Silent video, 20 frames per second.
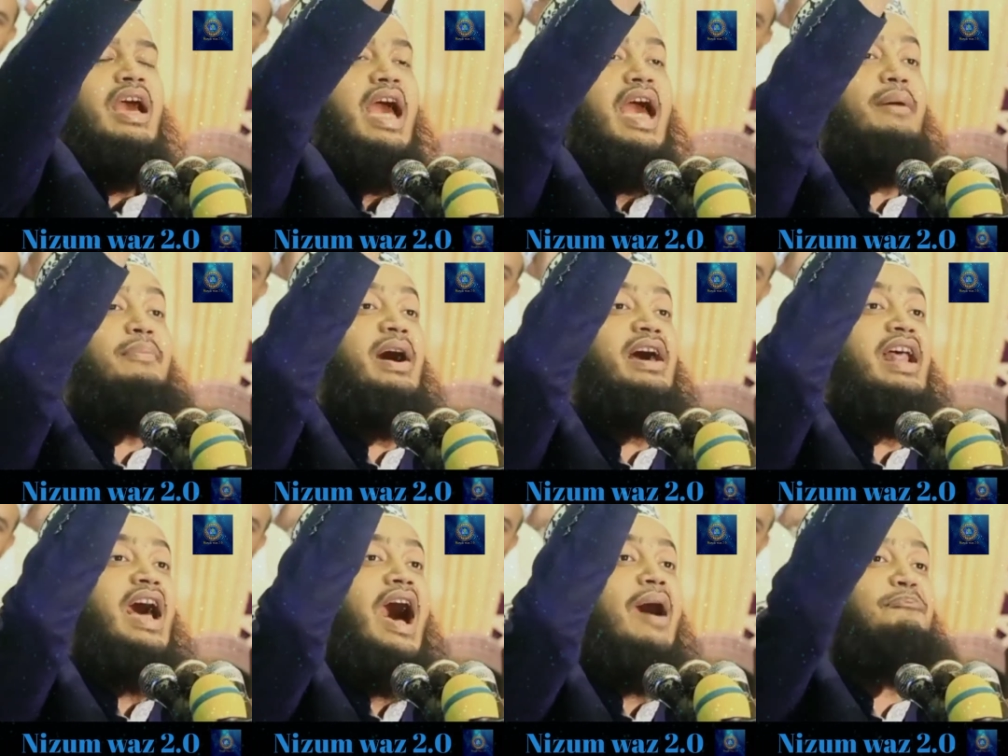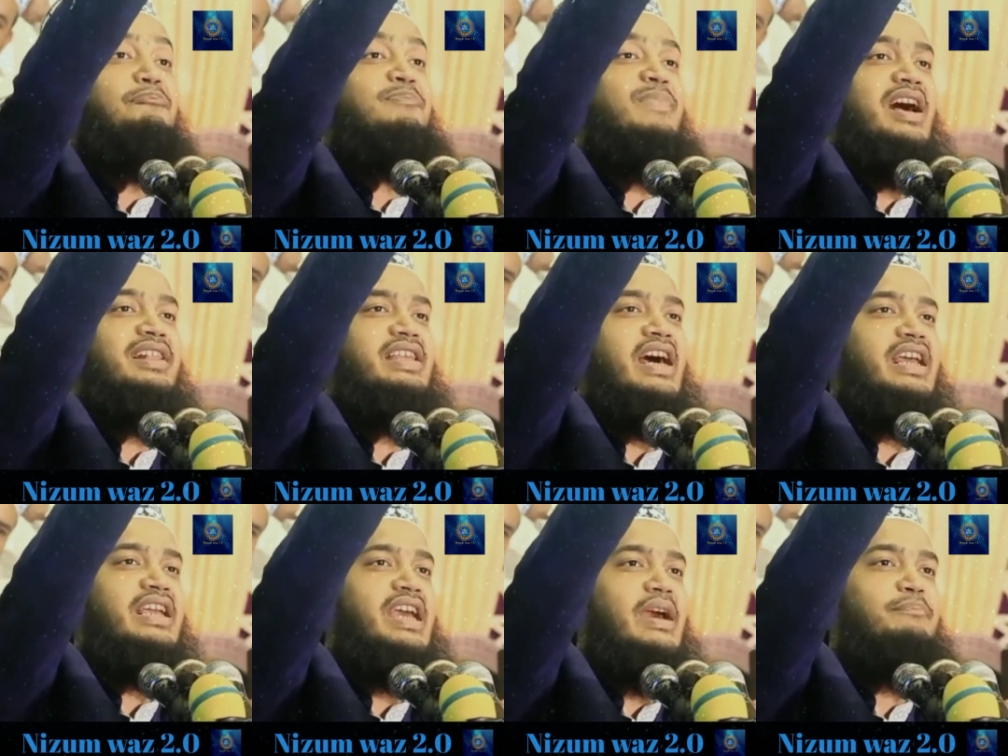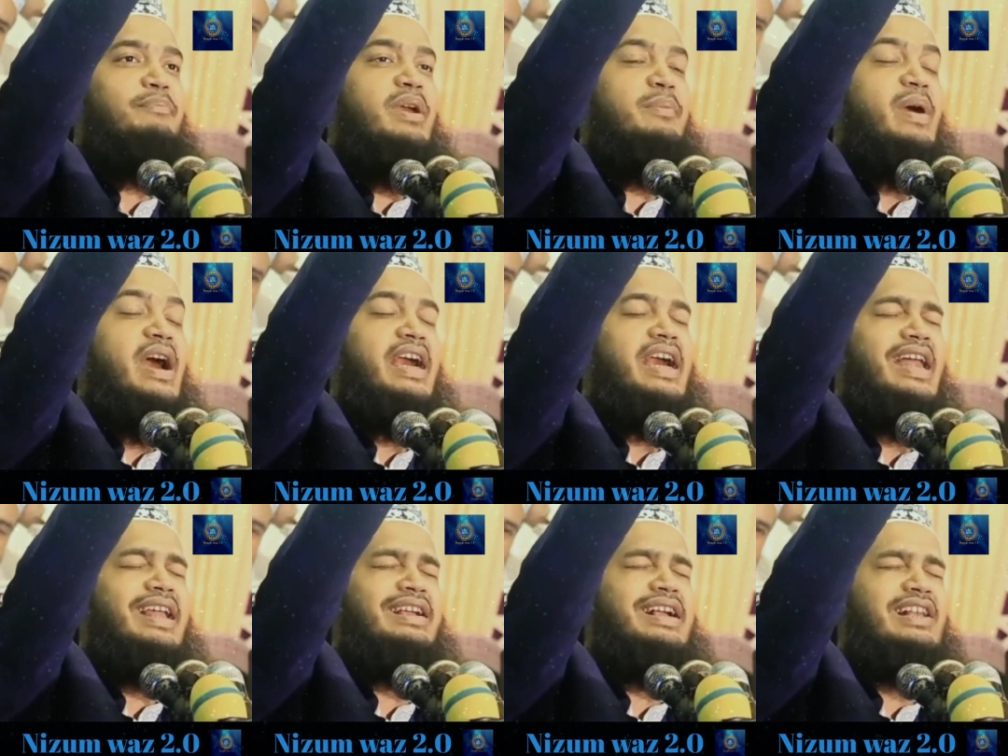এবার আপনাদেরকে
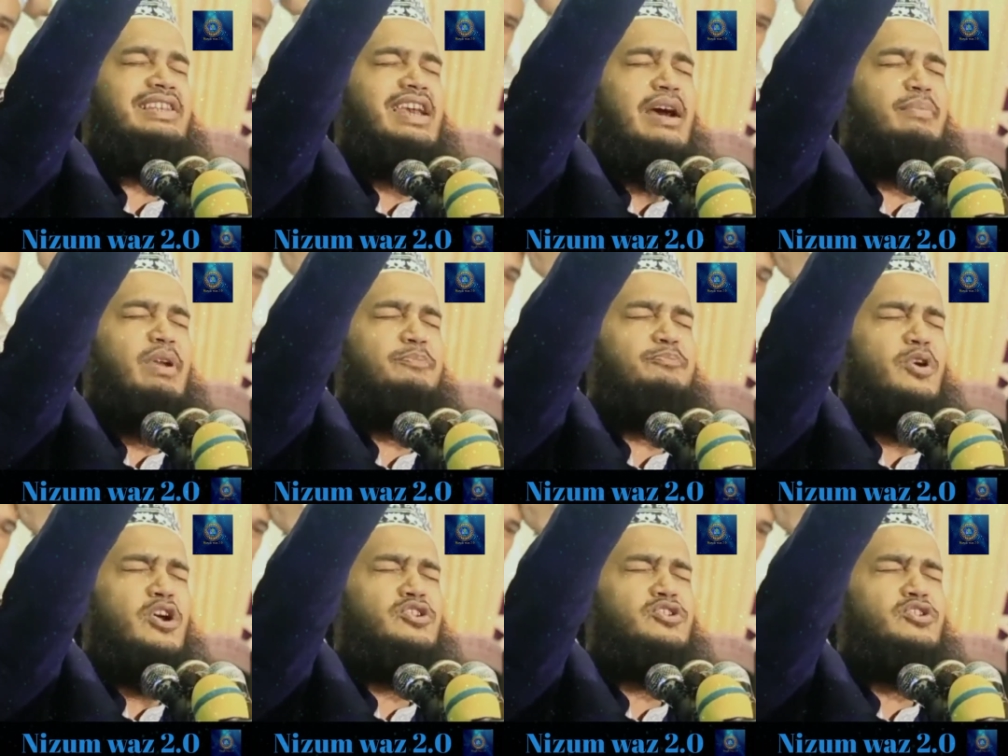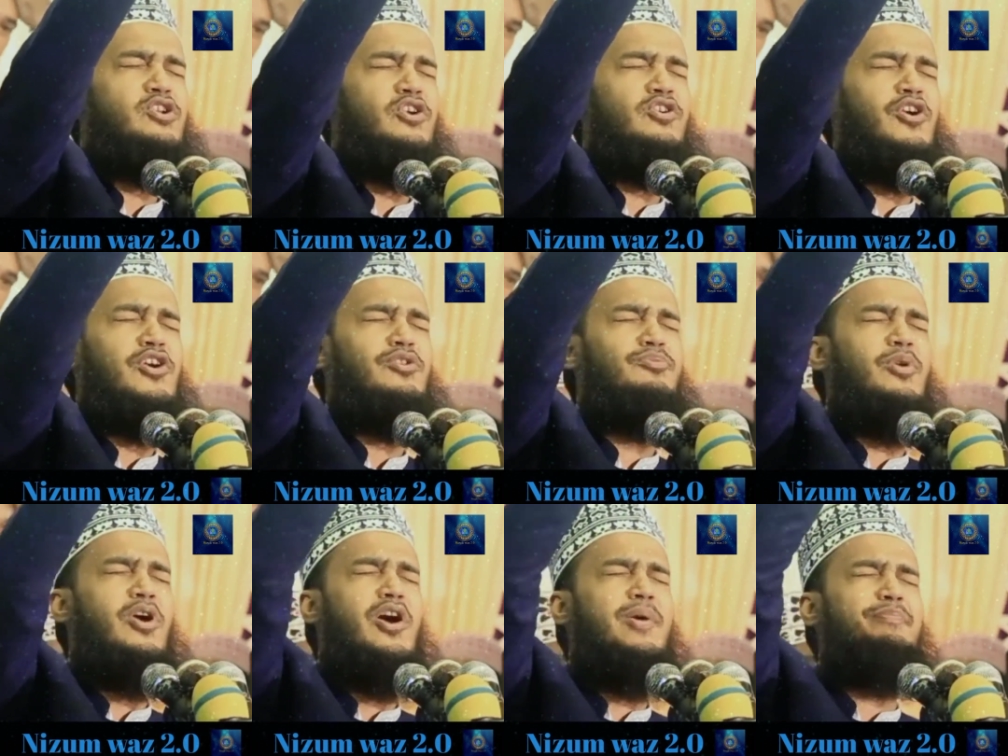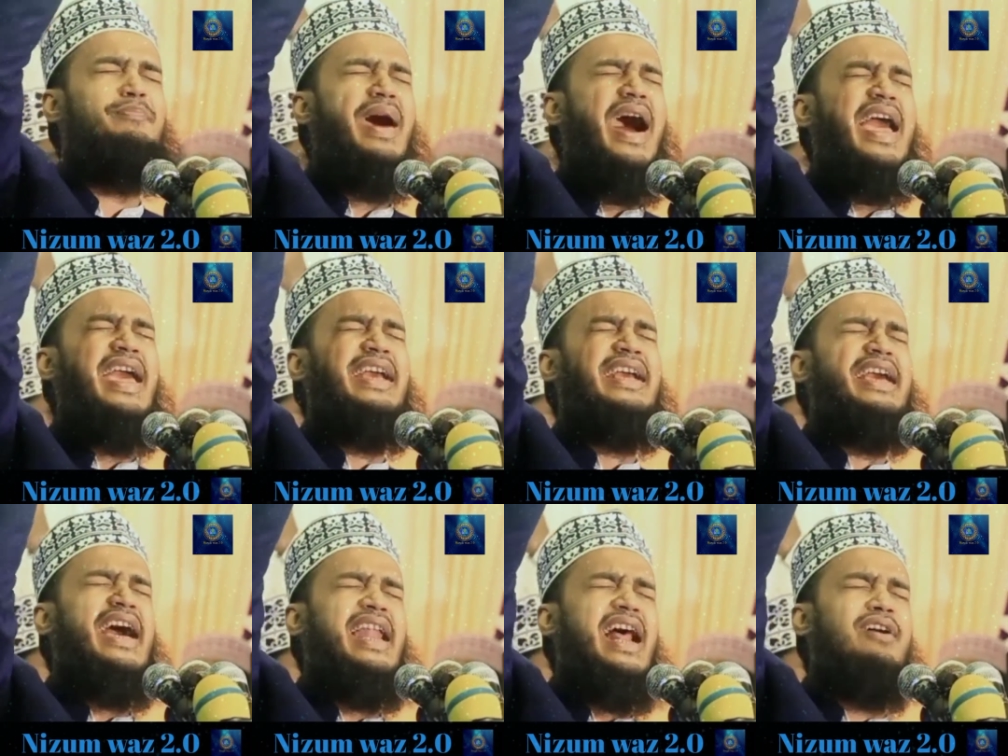বিবেকের কাছে আমি প্রশ্ন করব
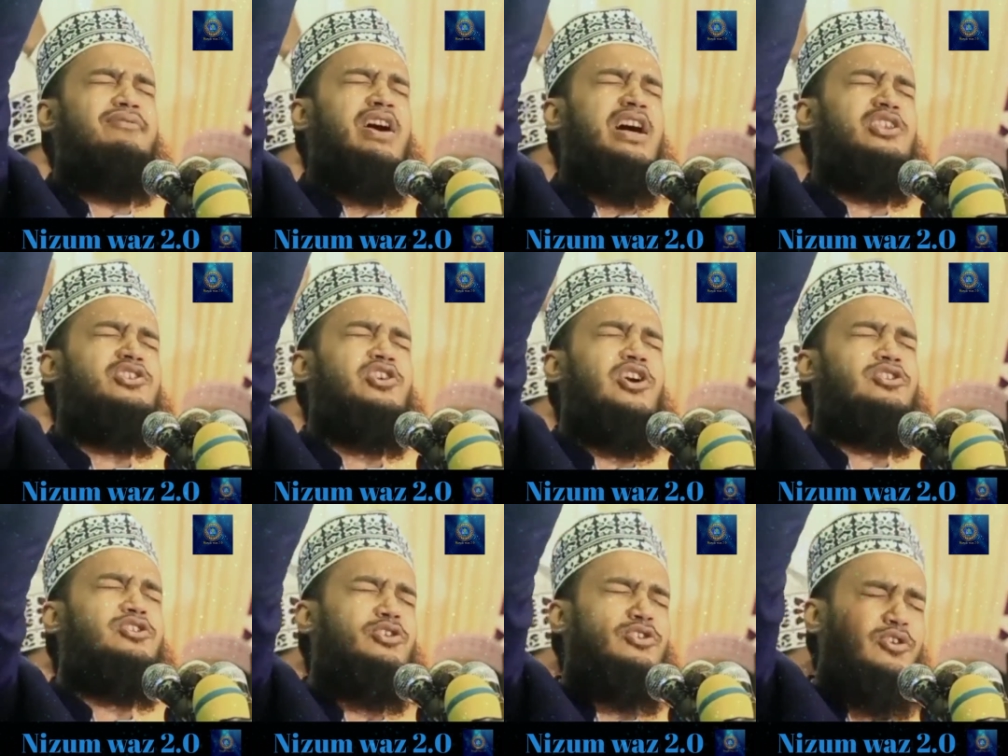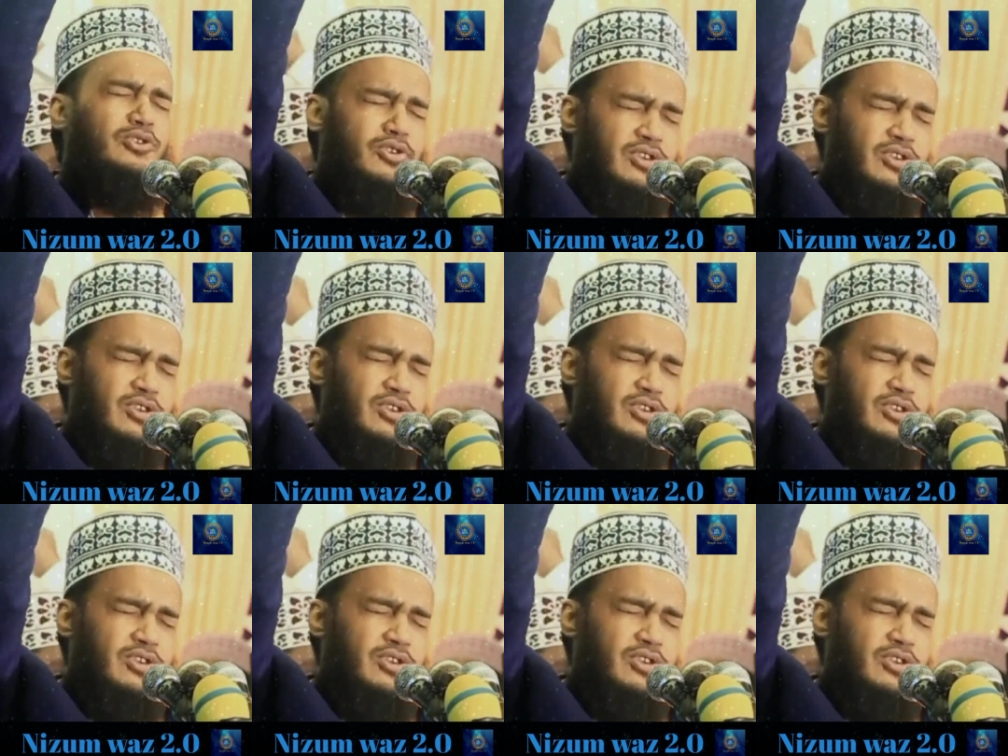মাইকের আওয়াজ যতটুকু